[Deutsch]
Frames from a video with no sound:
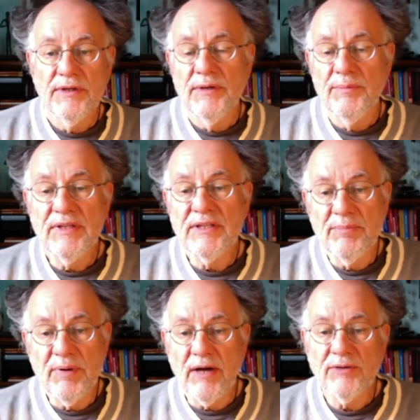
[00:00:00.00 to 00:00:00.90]

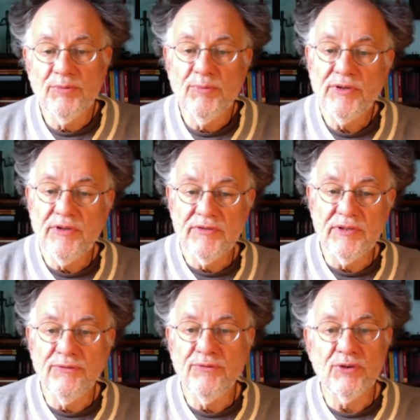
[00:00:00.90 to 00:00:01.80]
mitgebracht und möchte sie
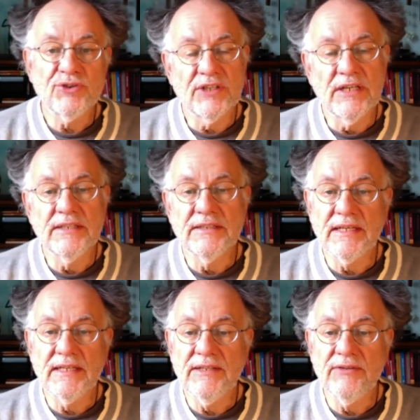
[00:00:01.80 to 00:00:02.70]
Ihnen vorstellen. Da
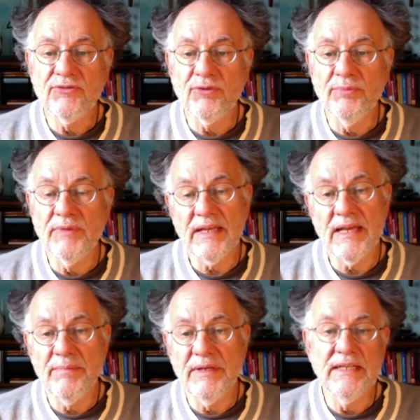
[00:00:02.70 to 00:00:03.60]
geht es um
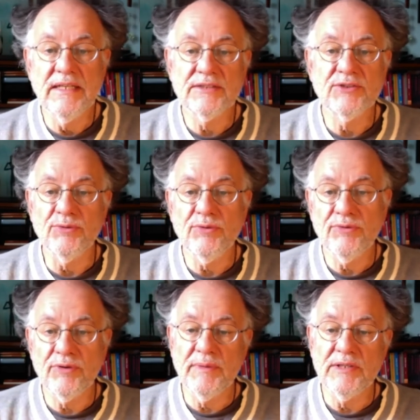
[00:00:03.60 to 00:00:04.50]
Rehabilitation
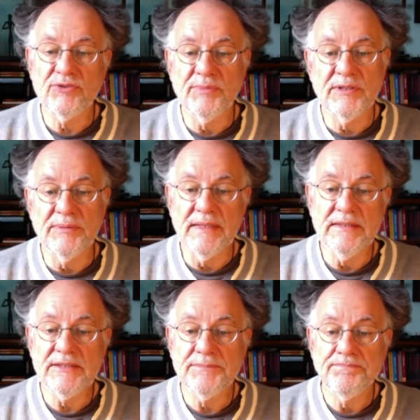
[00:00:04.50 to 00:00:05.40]
von Menschen mit
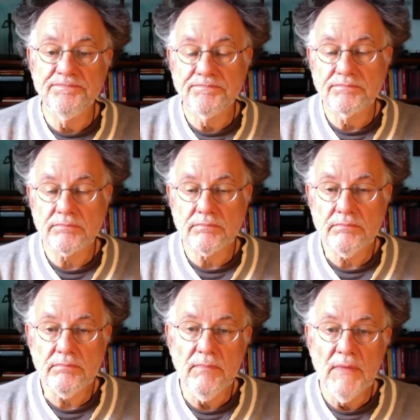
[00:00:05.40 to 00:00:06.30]
Demenz.
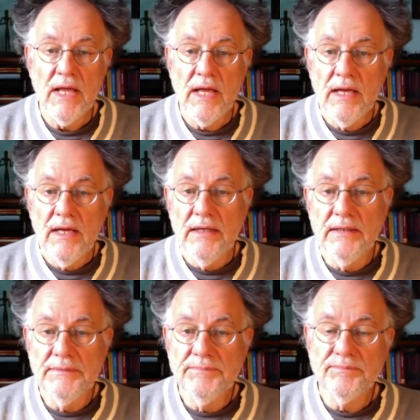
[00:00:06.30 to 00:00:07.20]

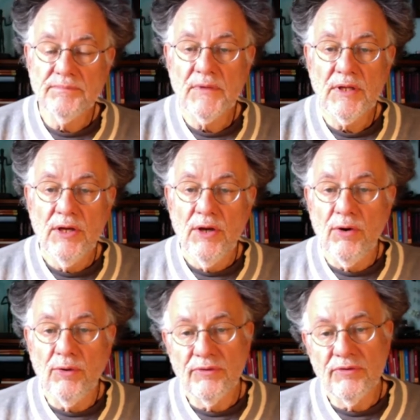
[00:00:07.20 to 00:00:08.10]
Ähm,
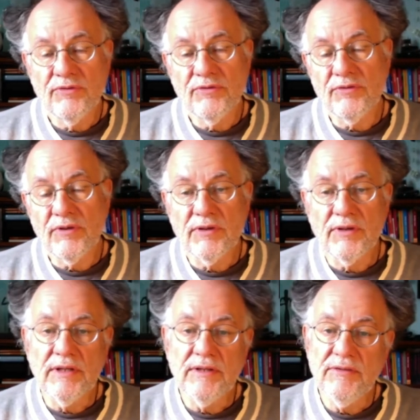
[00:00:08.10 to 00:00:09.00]
und äh,
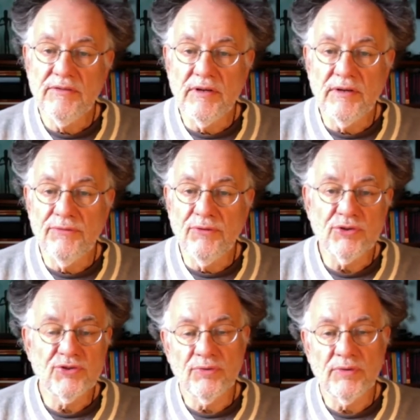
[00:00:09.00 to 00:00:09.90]
in dieser
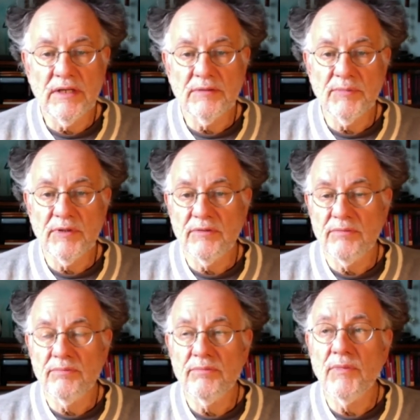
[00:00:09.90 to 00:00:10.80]
Forschung hat
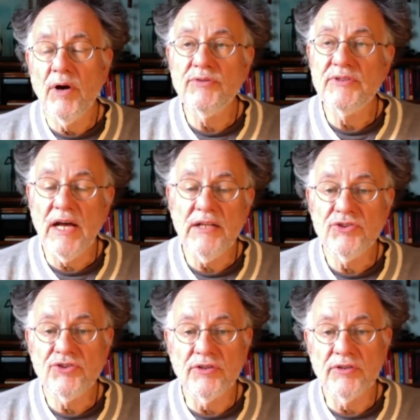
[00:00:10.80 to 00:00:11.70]
man
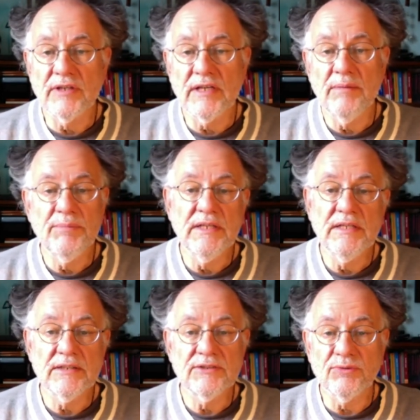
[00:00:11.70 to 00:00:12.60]
australische
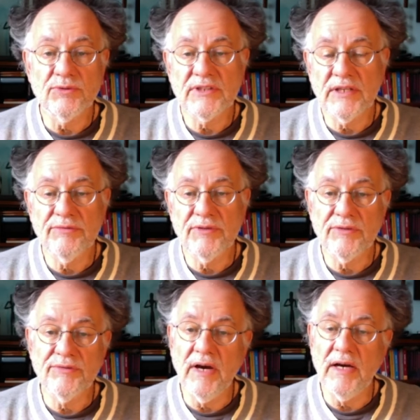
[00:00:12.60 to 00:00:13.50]
Rehabilitationskräfte
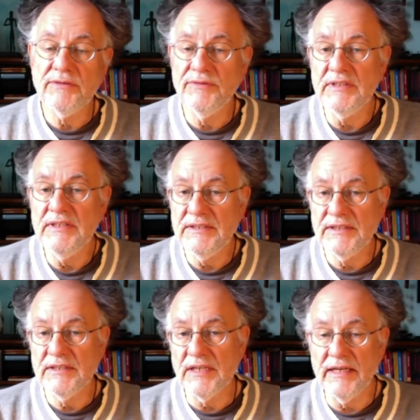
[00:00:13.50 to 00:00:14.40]
gefragt, wie die
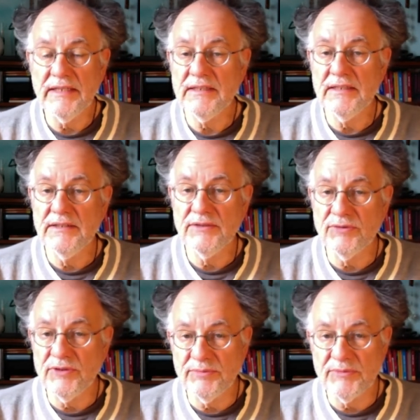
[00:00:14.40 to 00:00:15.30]
sich eigentlich zu
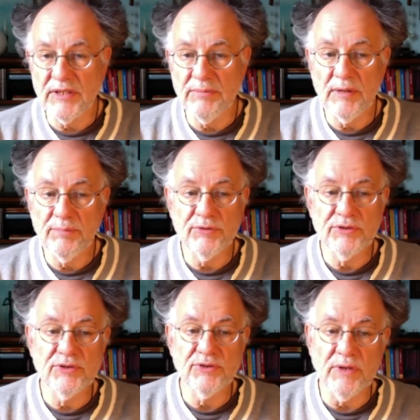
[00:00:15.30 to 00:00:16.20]
diesem Thema
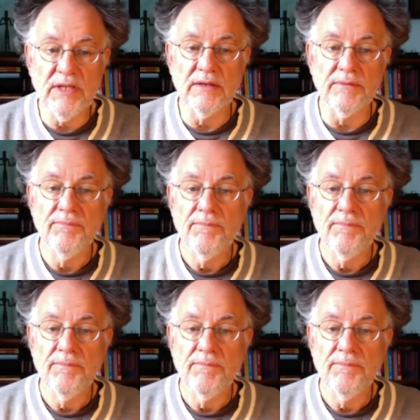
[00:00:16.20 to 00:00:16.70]
positionieren.